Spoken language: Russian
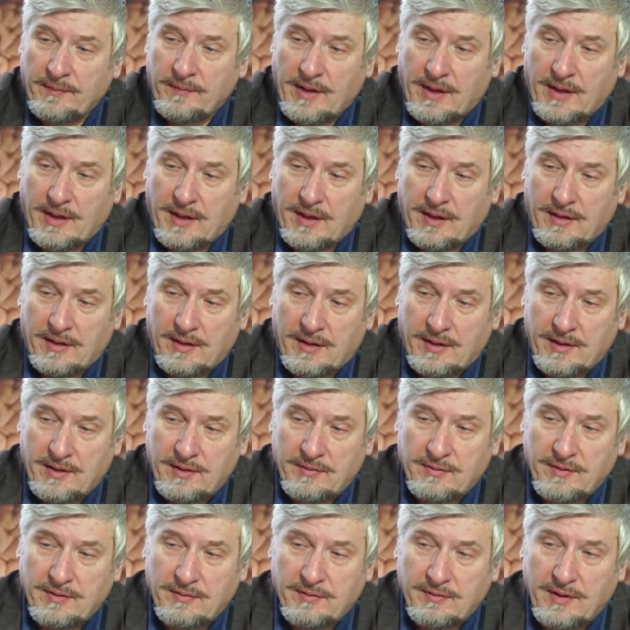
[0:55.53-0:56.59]
А они
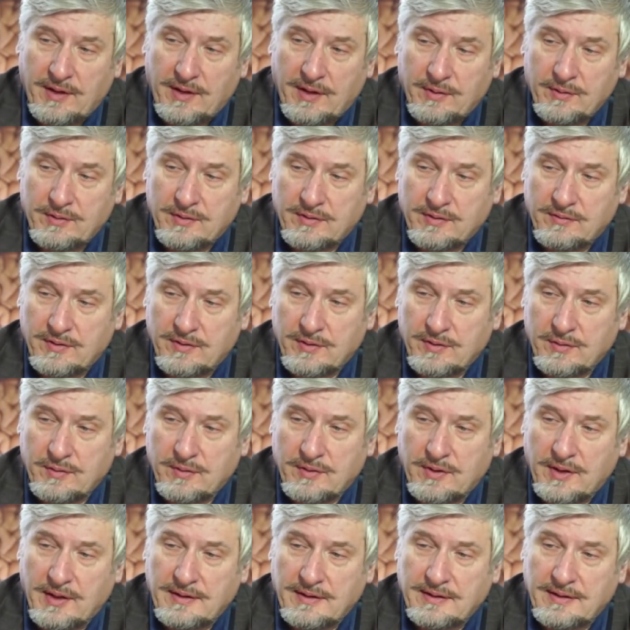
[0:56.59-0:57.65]
выявляются в
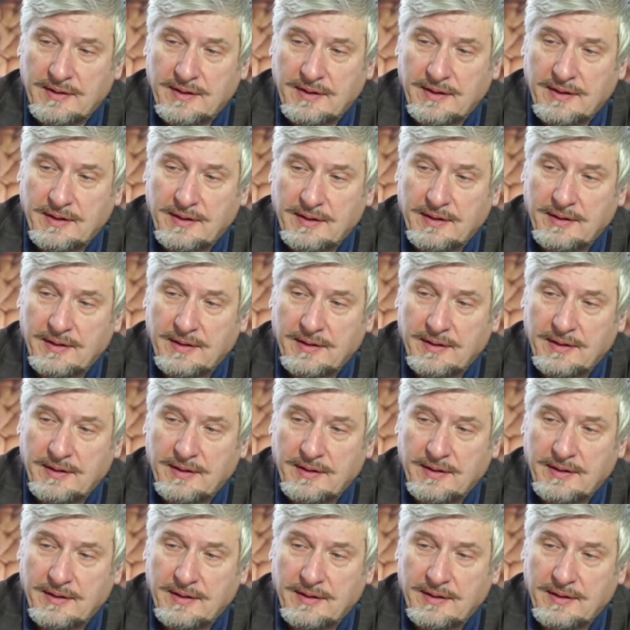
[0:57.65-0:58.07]
результате